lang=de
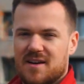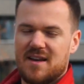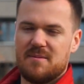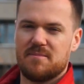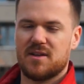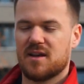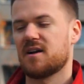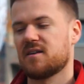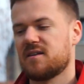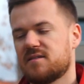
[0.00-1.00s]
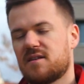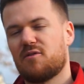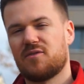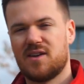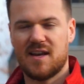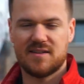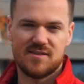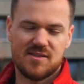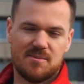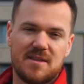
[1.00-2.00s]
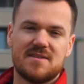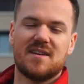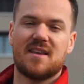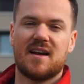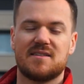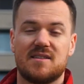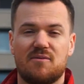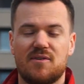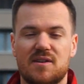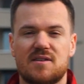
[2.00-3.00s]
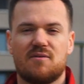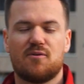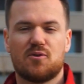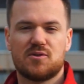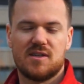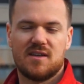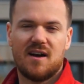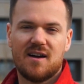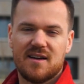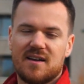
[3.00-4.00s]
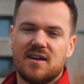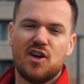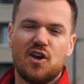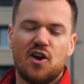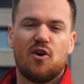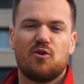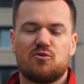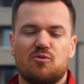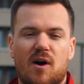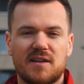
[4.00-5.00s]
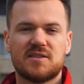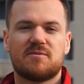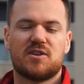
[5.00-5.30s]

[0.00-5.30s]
dein Leben betrachtest auf die nächsten 20, 30, 40, 50 Jahre, und du hast